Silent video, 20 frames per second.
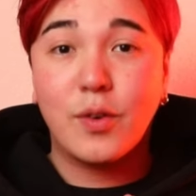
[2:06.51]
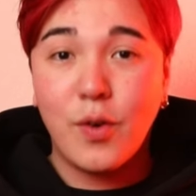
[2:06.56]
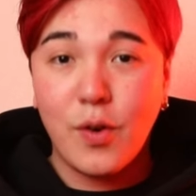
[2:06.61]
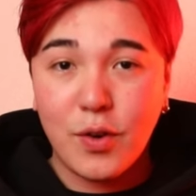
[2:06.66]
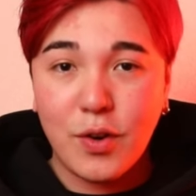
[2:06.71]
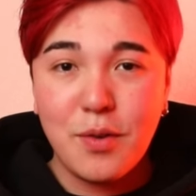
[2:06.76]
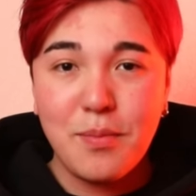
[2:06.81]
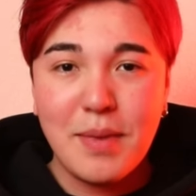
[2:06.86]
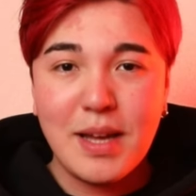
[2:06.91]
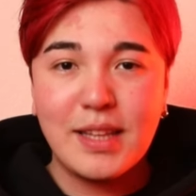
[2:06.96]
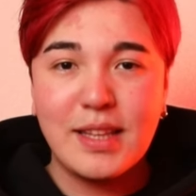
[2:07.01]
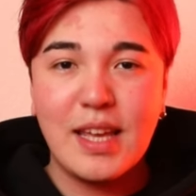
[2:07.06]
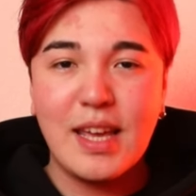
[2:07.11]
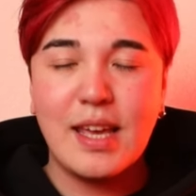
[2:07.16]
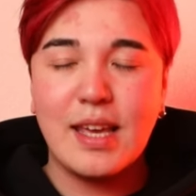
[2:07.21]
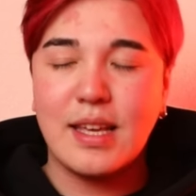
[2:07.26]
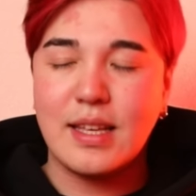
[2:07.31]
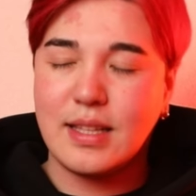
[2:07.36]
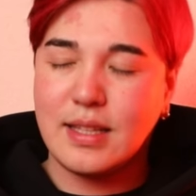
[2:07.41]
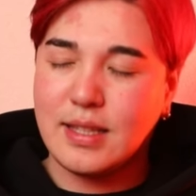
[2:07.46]
ここま
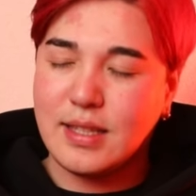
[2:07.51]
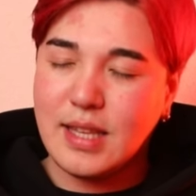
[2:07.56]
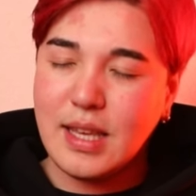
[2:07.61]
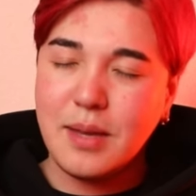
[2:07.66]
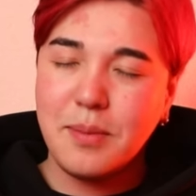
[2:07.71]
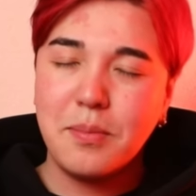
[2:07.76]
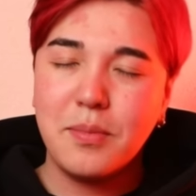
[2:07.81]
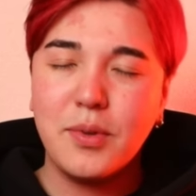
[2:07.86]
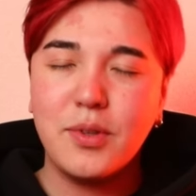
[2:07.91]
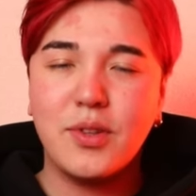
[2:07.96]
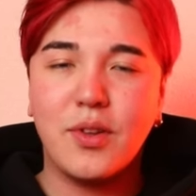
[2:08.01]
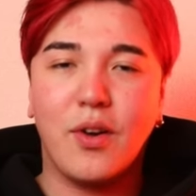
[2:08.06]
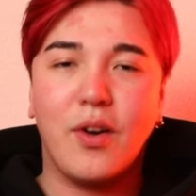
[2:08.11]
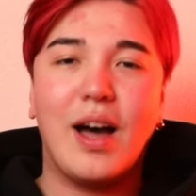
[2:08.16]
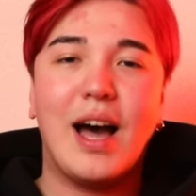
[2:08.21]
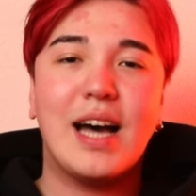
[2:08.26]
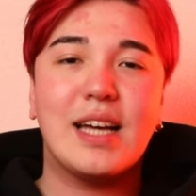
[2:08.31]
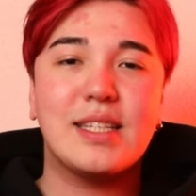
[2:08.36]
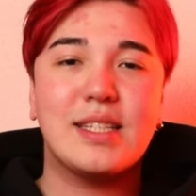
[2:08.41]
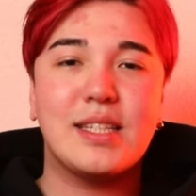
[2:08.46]
で全部の
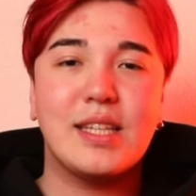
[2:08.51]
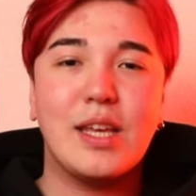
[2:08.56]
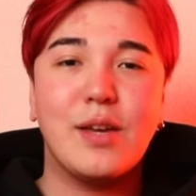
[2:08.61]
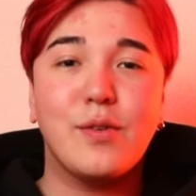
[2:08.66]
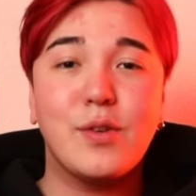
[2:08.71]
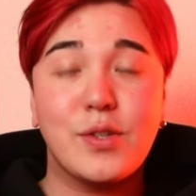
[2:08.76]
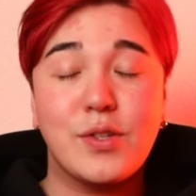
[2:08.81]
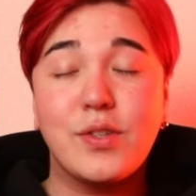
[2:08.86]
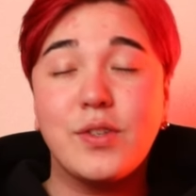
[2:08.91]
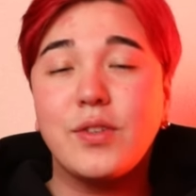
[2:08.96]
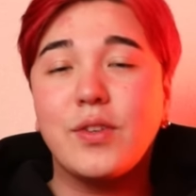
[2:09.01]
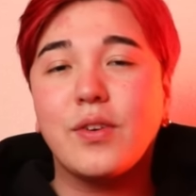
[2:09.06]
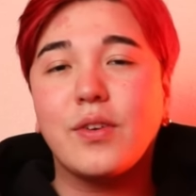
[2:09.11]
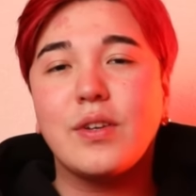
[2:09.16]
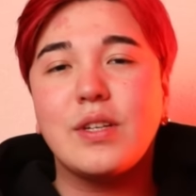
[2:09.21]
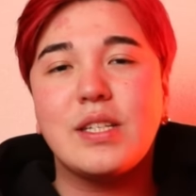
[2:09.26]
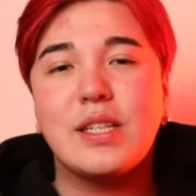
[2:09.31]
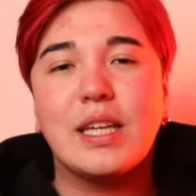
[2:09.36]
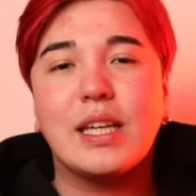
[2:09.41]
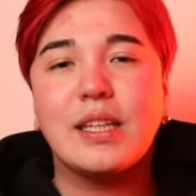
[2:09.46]
発声を習
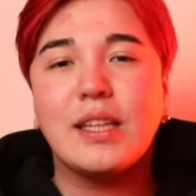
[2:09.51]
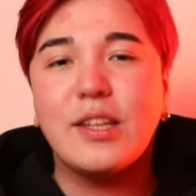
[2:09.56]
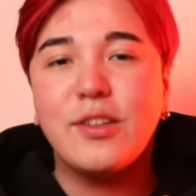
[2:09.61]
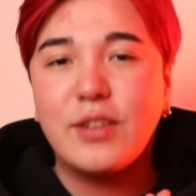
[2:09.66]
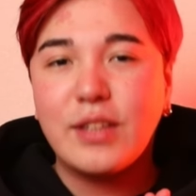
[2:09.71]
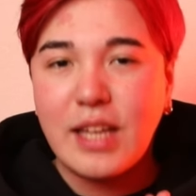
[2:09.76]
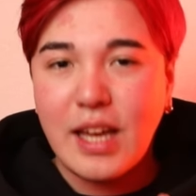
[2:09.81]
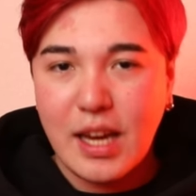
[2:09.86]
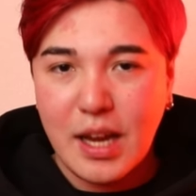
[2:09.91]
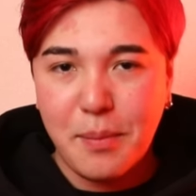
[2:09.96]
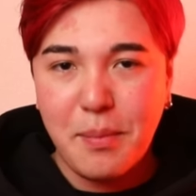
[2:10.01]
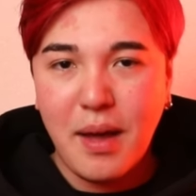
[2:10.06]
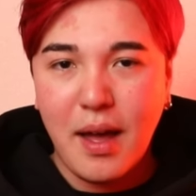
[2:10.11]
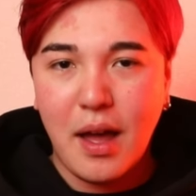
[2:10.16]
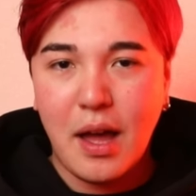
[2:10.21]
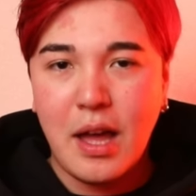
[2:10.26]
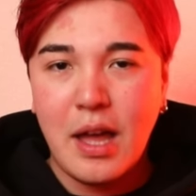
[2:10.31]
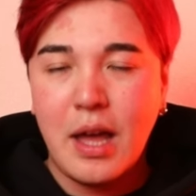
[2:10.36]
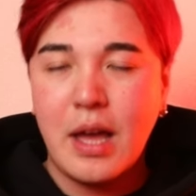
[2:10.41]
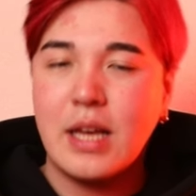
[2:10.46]
得してきたのであれ
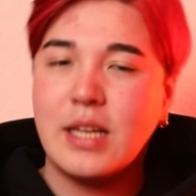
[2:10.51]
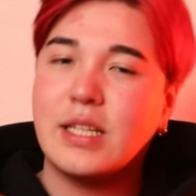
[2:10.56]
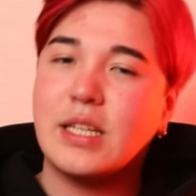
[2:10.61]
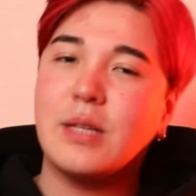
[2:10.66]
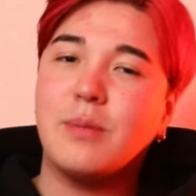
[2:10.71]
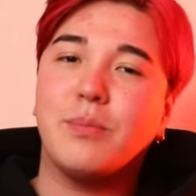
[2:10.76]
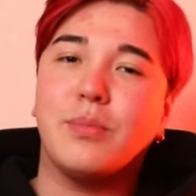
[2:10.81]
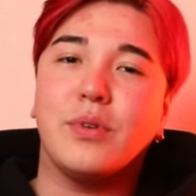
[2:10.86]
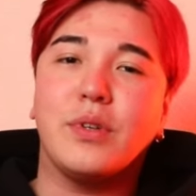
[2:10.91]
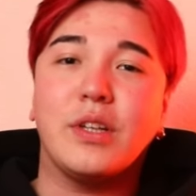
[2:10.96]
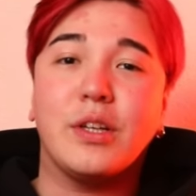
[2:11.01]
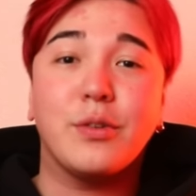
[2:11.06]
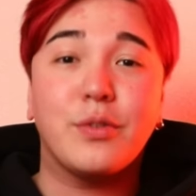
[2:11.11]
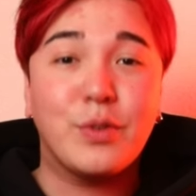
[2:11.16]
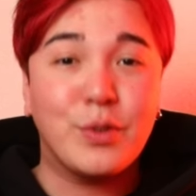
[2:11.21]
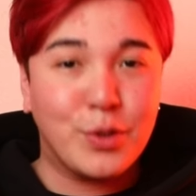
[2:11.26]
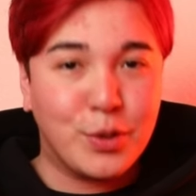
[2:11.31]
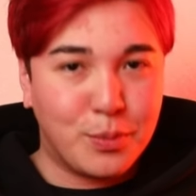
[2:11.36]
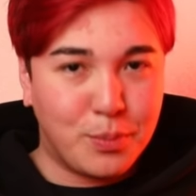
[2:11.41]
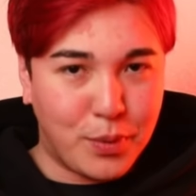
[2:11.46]
ば、シンプルに
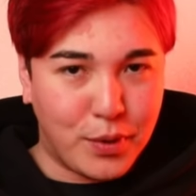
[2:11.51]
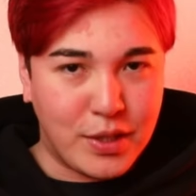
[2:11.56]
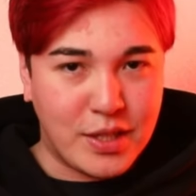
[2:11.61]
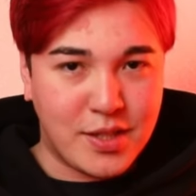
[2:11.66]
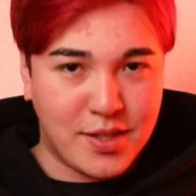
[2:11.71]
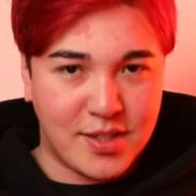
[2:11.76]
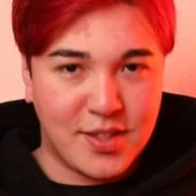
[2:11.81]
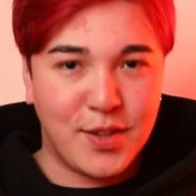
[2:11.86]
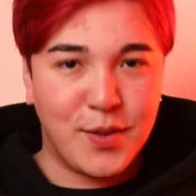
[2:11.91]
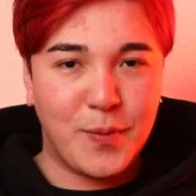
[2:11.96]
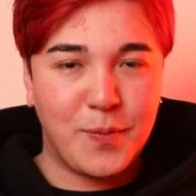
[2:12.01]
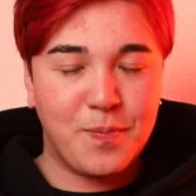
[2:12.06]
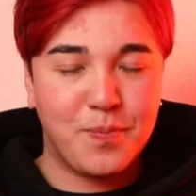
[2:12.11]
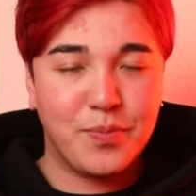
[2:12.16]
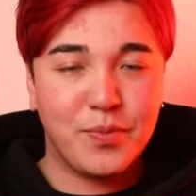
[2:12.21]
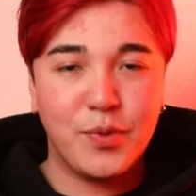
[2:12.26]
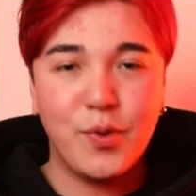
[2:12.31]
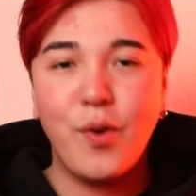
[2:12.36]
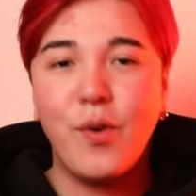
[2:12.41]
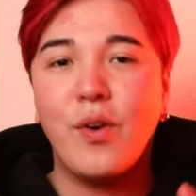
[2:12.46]
フルボイス
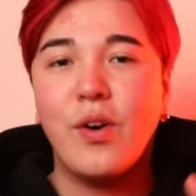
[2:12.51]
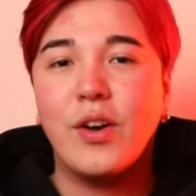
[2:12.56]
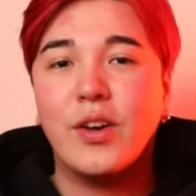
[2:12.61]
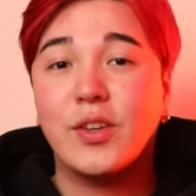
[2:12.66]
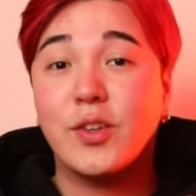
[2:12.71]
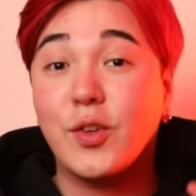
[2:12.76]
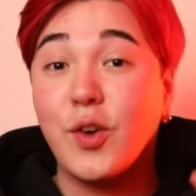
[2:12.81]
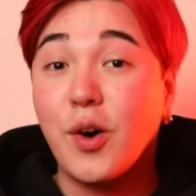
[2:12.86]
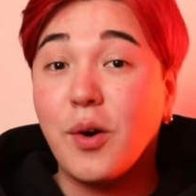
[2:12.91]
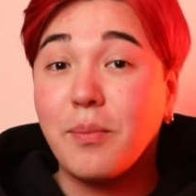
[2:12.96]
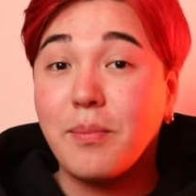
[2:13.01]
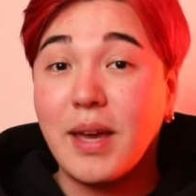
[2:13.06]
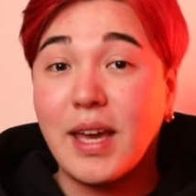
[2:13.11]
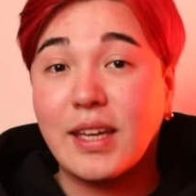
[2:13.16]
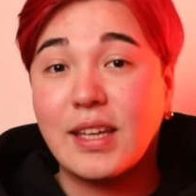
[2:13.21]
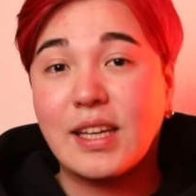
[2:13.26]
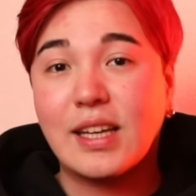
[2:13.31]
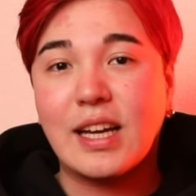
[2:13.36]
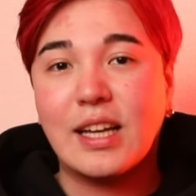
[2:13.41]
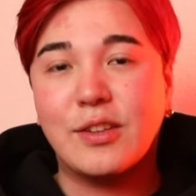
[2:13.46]
の共
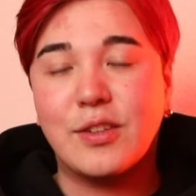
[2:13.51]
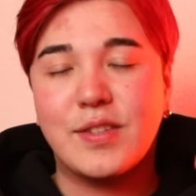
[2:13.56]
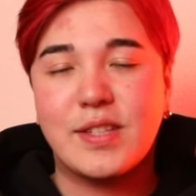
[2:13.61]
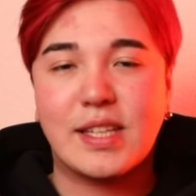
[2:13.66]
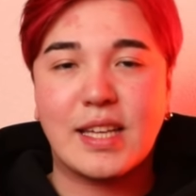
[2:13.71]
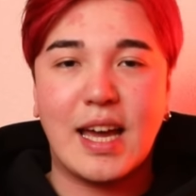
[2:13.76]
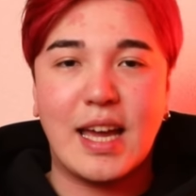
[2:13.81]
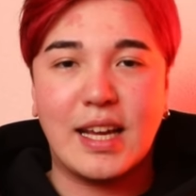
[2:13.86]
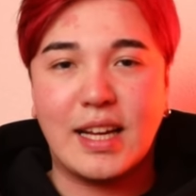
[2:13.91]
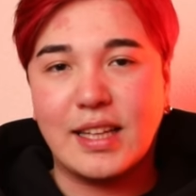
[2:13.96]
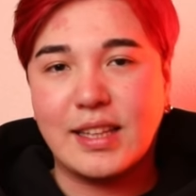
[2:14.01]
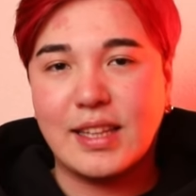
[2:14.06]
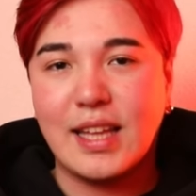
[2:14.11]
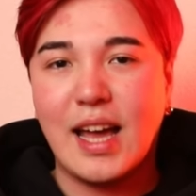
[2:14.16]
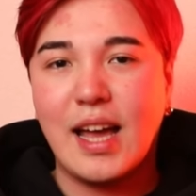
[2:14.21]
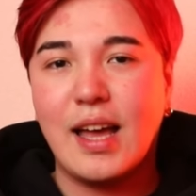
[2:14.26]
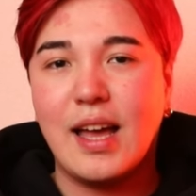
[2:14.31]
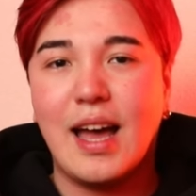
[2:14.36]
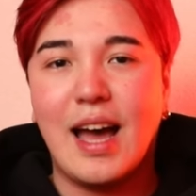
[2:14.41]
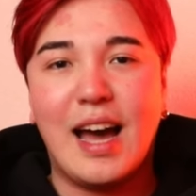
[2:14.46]
鳴器官の使い
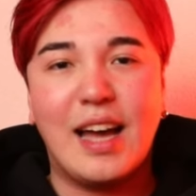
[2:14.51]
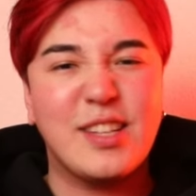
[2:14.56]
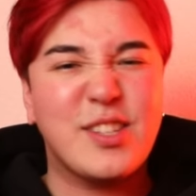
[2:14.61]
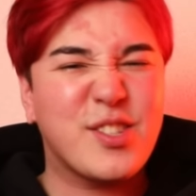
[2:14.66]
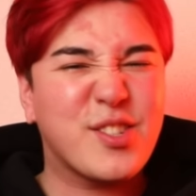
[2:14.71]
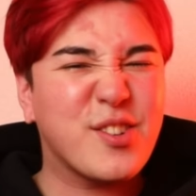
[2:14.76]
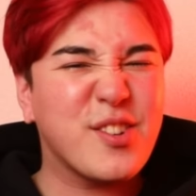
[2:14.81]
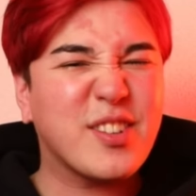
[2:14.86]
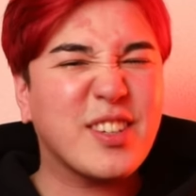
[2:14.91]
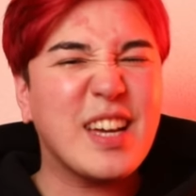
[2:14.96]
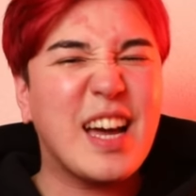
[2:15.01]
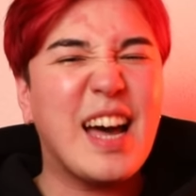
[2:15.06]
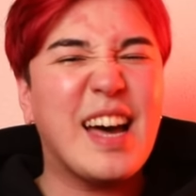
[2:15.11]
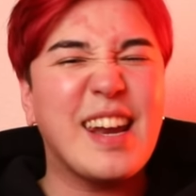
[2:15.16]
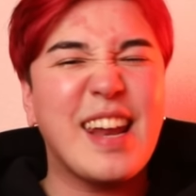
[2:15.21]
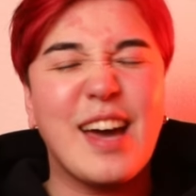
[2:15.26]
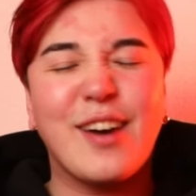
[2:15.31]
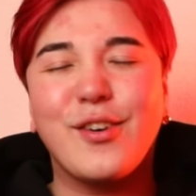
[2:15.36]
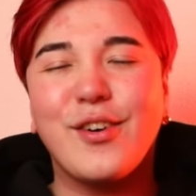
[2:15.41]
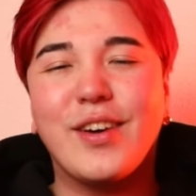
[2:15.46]
方、すごく
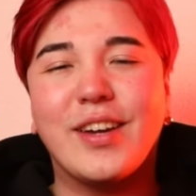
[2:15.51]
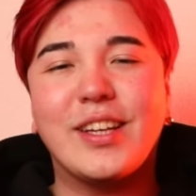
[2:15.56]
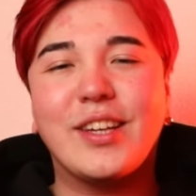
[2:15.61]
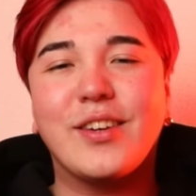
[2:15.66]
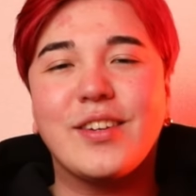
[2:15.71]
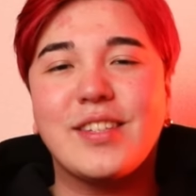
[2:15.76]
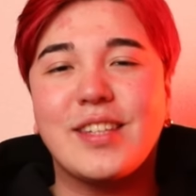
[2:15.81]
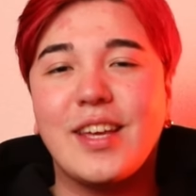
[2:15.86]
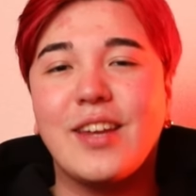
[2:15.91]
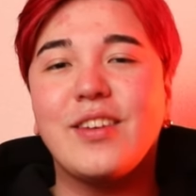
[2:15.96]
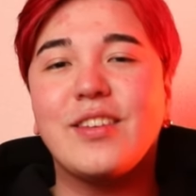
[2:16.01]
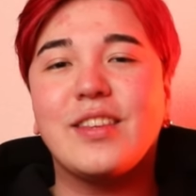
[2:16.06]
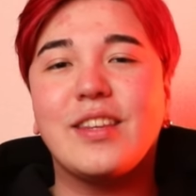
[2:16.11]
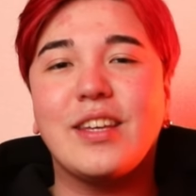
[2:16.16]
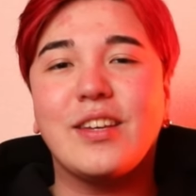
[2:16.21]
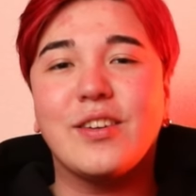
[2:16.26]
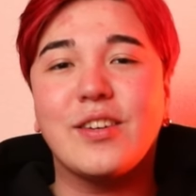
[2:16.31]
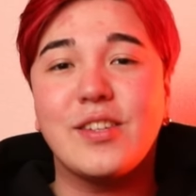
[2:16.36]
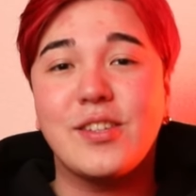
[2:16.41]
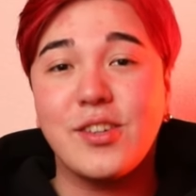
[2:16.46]
鼻声に寄せるっ
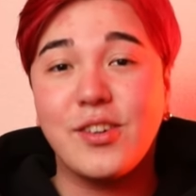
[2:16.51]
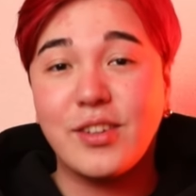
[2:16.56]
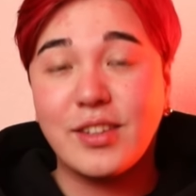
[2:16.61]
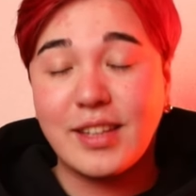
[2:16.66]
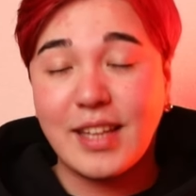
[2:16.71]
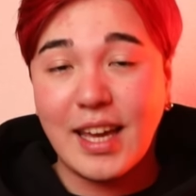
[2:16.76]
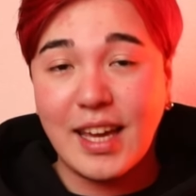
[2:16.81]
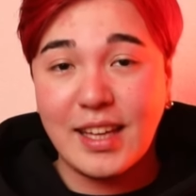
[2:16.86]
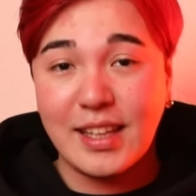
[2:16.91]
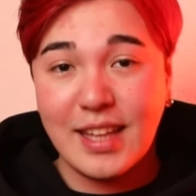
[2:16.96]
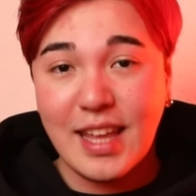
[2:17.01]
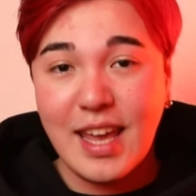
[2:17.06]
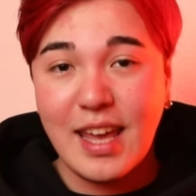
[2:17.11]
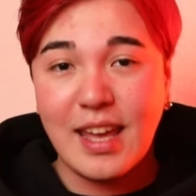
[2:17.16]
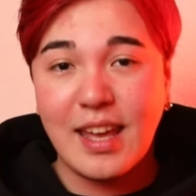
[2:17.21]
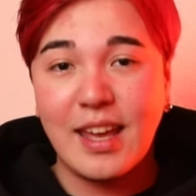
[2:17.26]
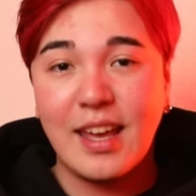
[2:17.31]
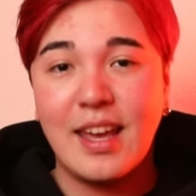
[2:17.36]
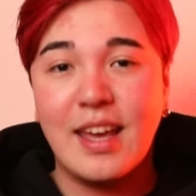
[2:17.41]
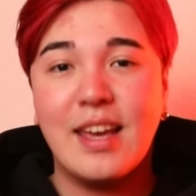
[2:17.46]
ていう状態
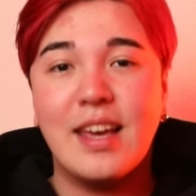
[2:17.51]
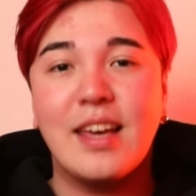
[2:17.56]
で、